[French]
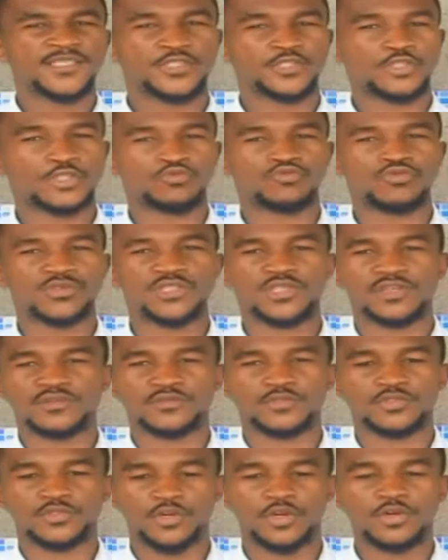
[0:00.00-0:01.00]
Je suis
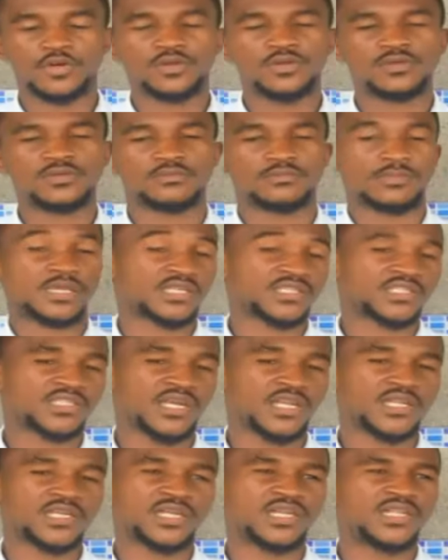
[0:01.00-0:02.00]
serviteur, berger
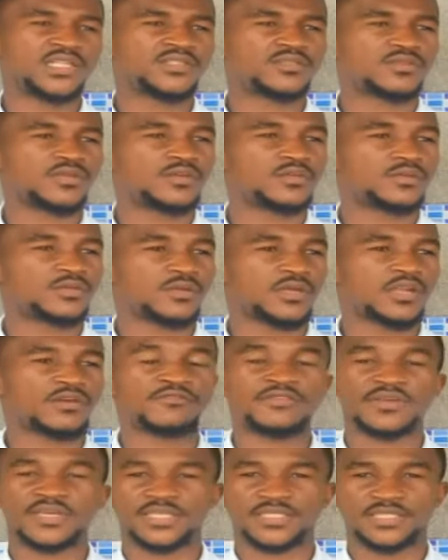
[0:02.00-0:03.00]
à l'église, euh, la
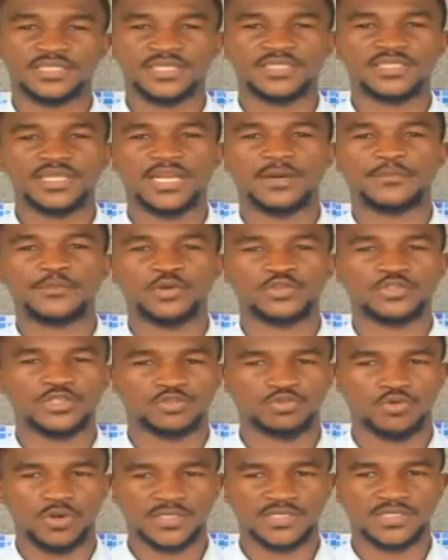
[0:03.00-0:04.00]
vérité de la porte
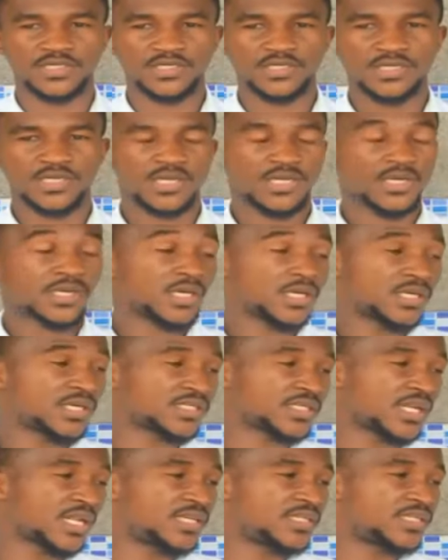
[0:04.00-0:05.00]
étroite.
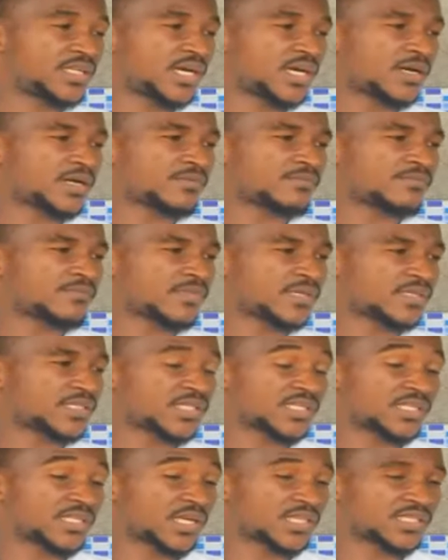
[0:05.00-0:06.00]
Ezali na
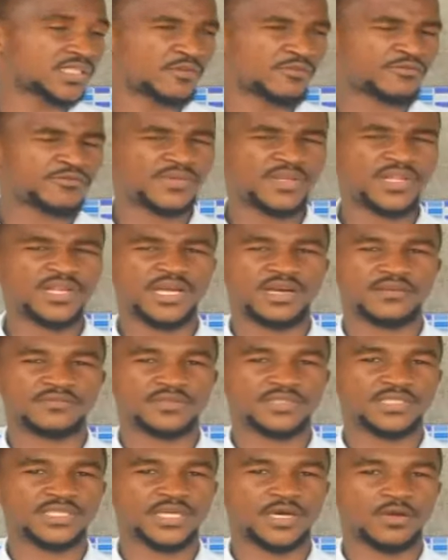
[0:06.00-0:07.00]
Sina sans fil,
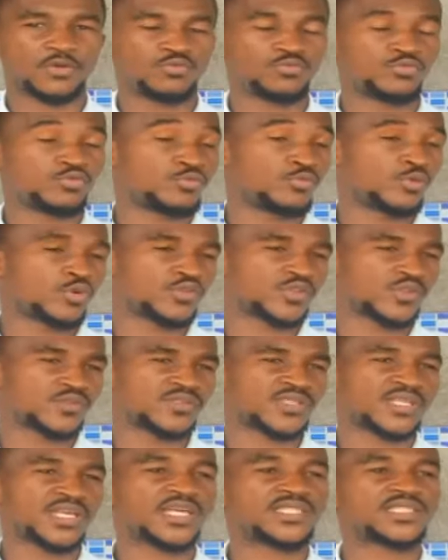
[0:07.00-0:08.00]
avenue Kalumbu numéro
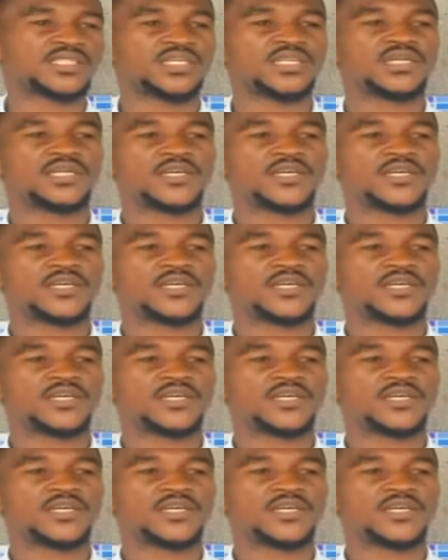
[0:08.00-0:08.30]
34.